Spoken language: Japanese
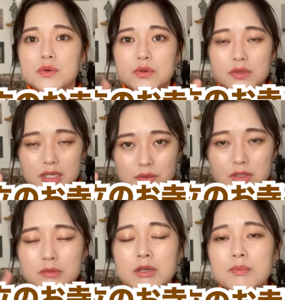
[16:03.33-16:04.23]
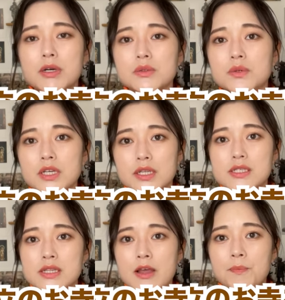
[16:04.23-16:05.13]
これとってもインパクト大きいです
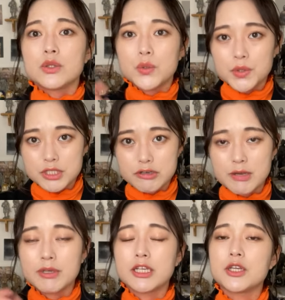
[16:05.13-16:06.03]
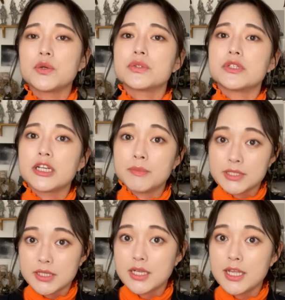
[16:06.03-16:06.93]
ね。当時は未だに京都にあります
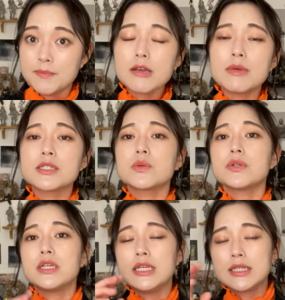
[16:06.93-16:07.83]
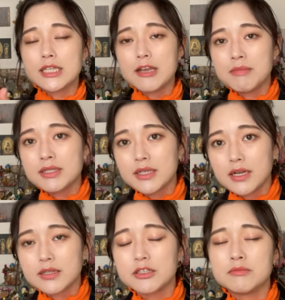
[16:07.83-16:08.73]
からね。まあそこに立体曼荼
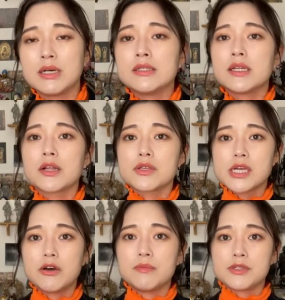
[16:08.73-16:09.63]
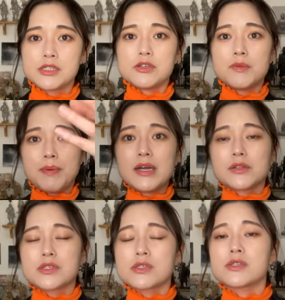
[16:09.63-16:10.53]
羅っていう曼荼羅の世界を仏像でバーン
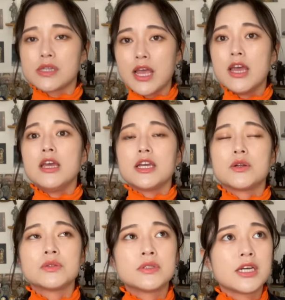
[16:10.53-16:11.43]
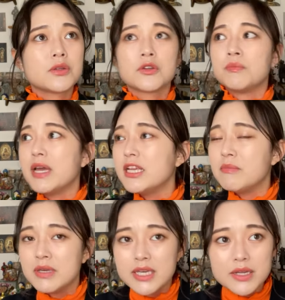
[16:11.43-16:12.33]
と作って、いろんな人の目に
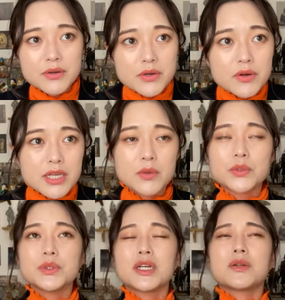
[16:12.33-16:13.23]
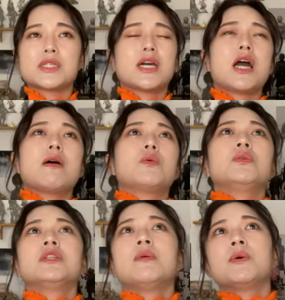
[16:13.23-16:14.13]
見えるように仏の世界はこ
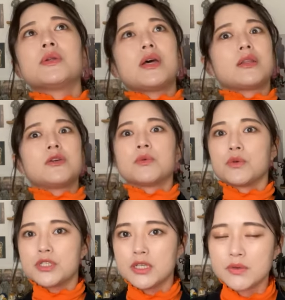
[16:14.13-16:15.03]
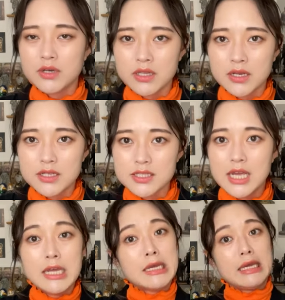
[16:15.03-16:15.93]
んなものだっていうものを教えてくれたんです。
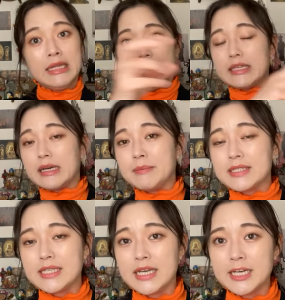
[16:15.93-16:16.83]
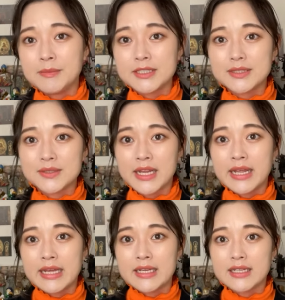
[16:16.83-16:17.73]
エンタメ性ありますよ
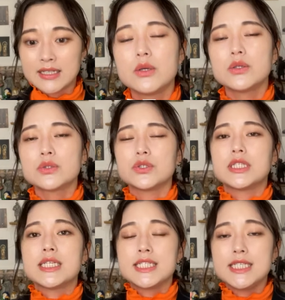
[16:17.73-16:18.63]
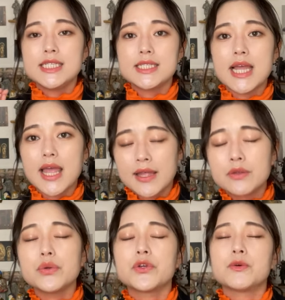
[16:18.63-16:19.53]
ね。そして新鮮園
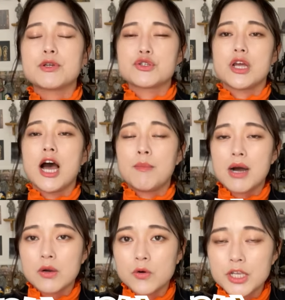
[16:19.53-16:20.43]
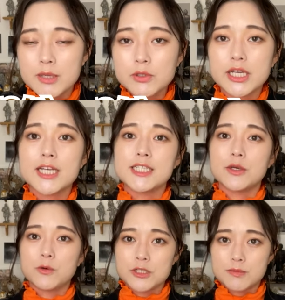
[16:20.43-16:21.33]
という場所で雨乞いにも大成
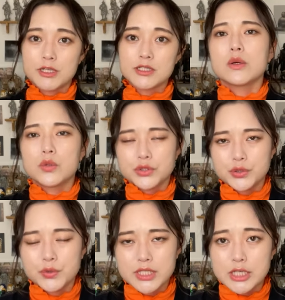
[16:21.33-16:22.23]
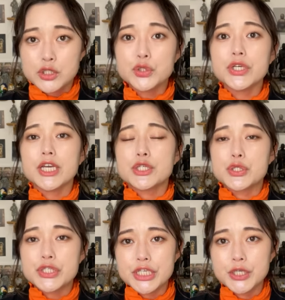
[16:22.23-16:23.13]
功します。55歳、手芸
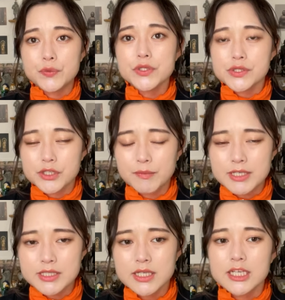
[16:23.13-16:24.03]
手知院を作ります。